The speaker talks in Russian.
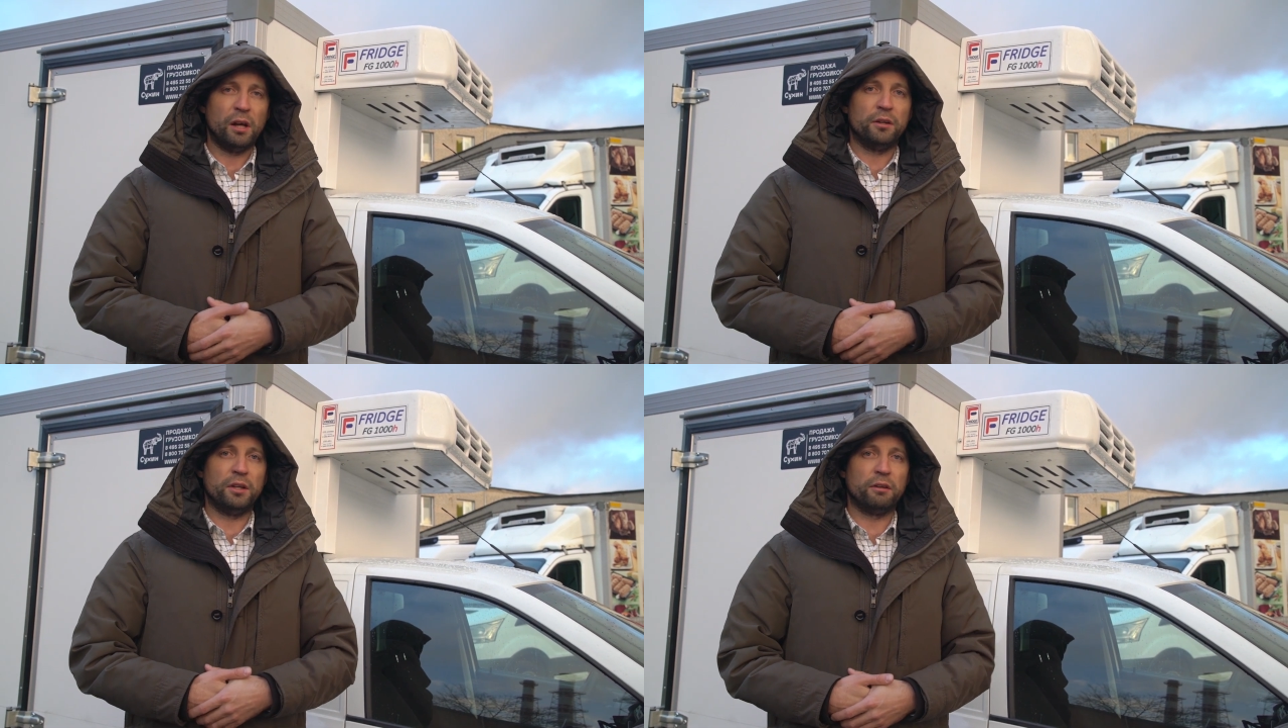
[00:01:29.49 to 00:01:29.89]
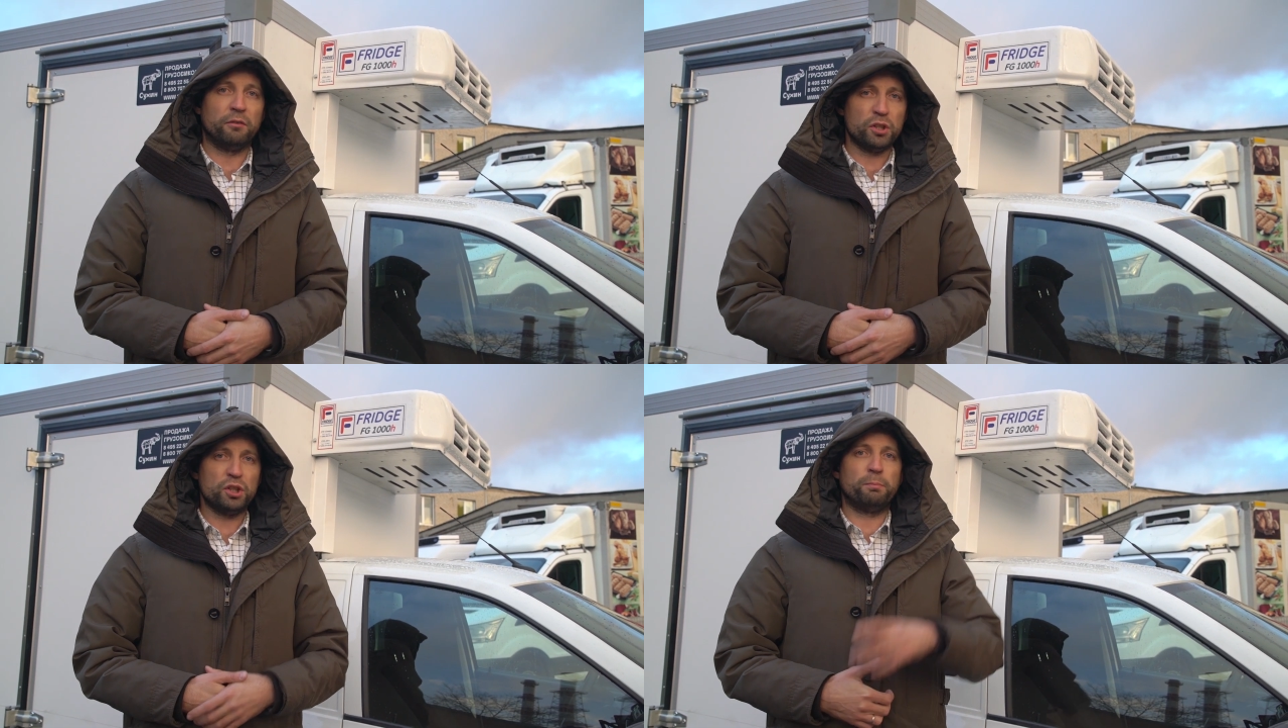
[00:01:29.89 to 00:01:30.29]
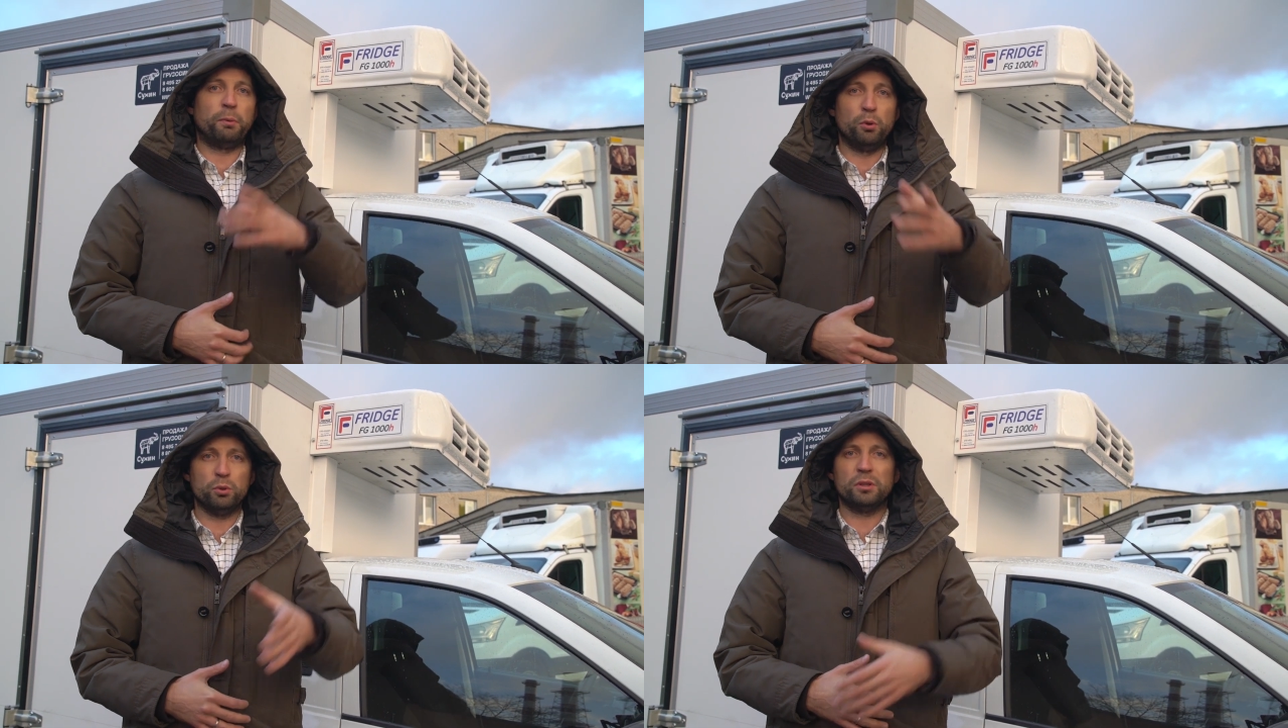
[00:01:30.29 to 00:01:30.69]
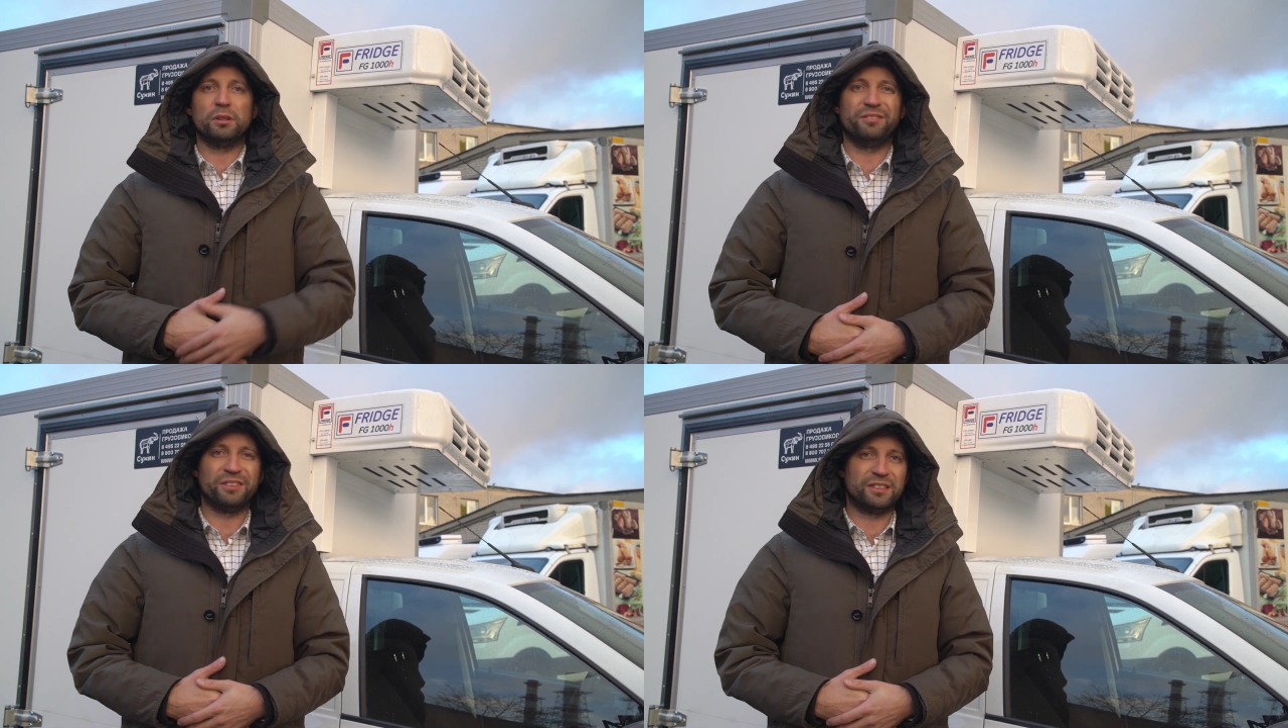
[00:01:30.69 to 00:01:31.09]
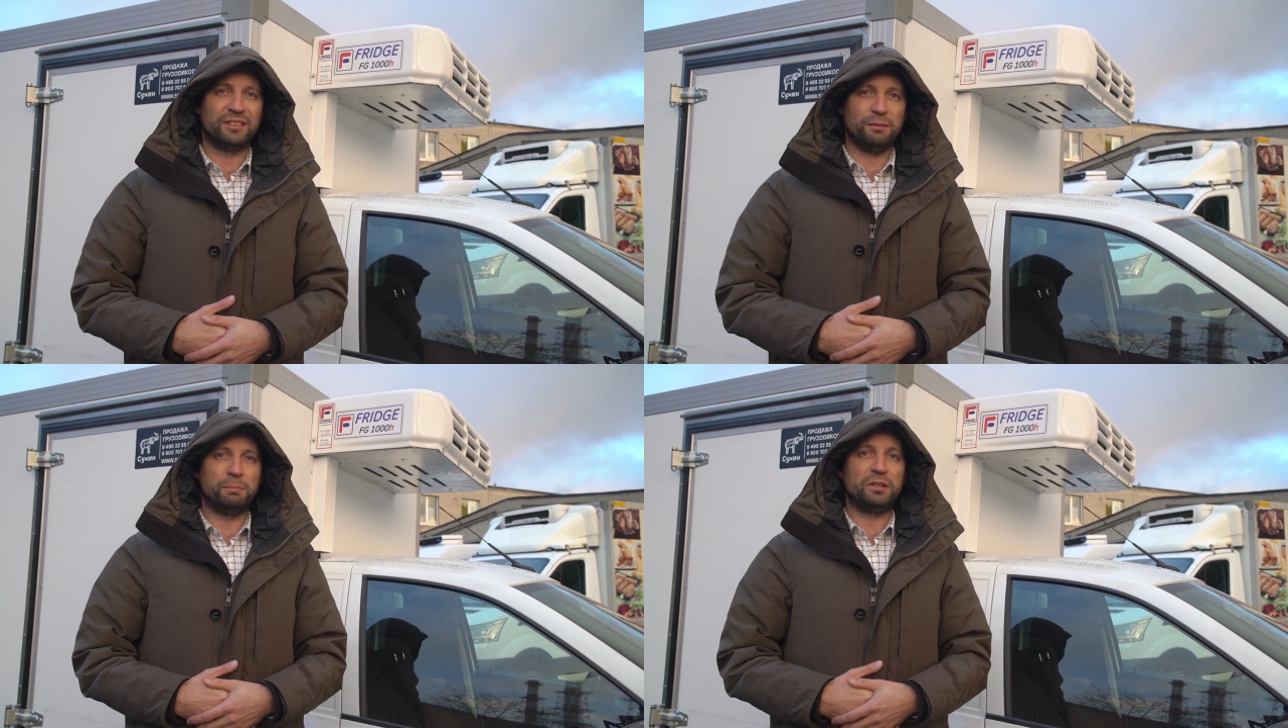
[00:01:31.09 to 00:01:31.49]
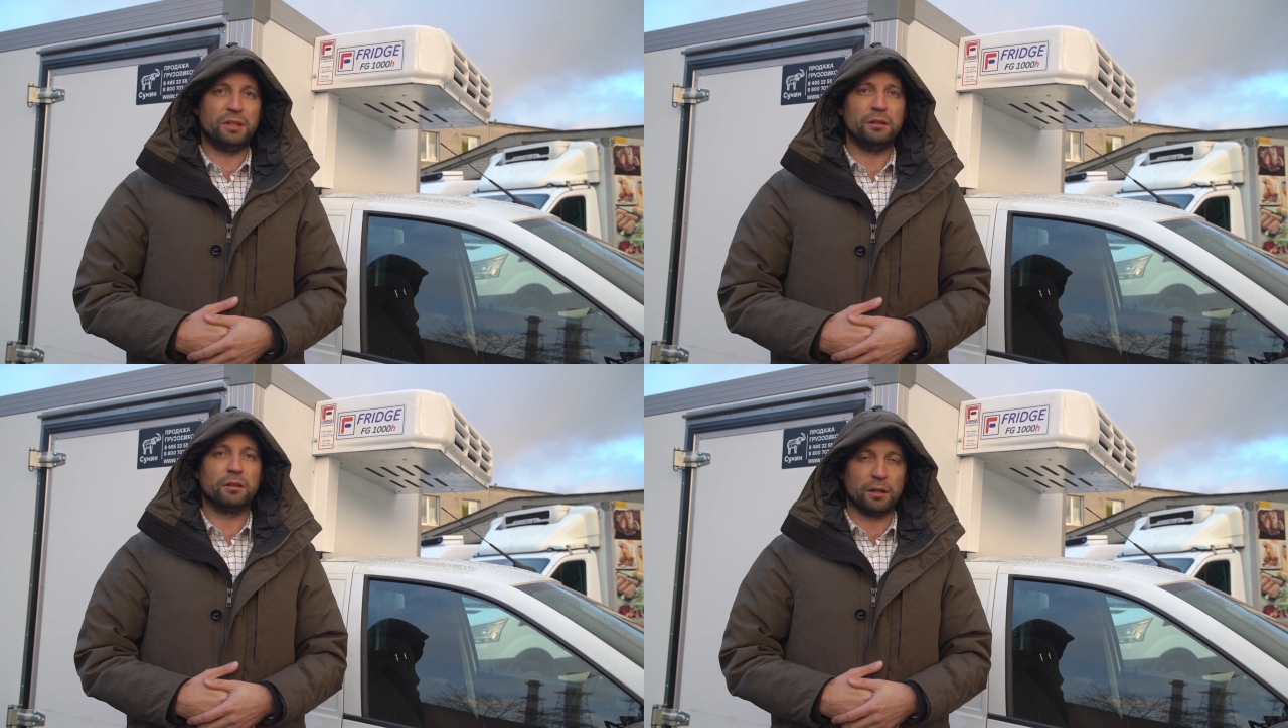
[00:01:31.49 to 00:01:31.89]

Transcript: не выше плюс 25